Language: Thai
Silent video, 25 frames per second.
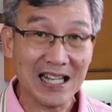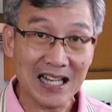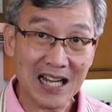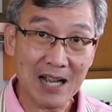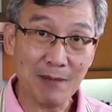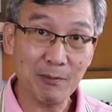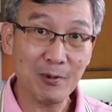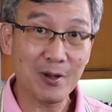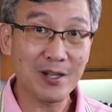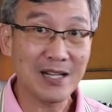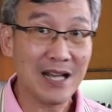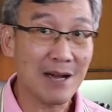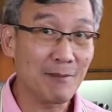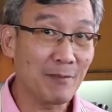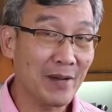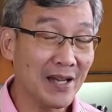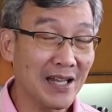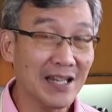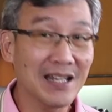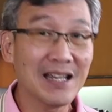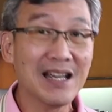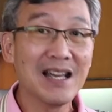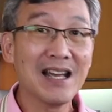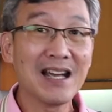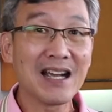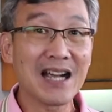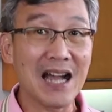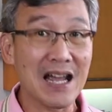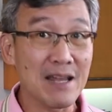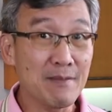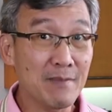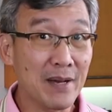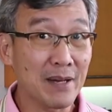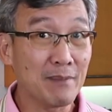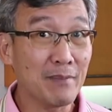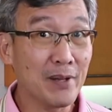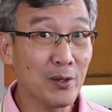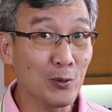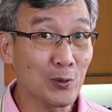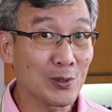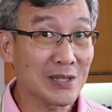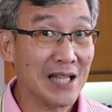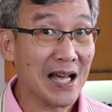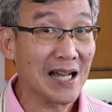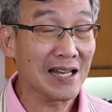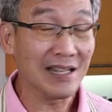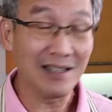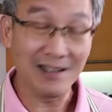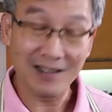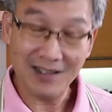นะครับก็ทำให้ไขมันไม่อุด
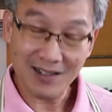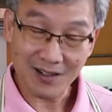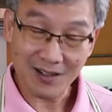ตัน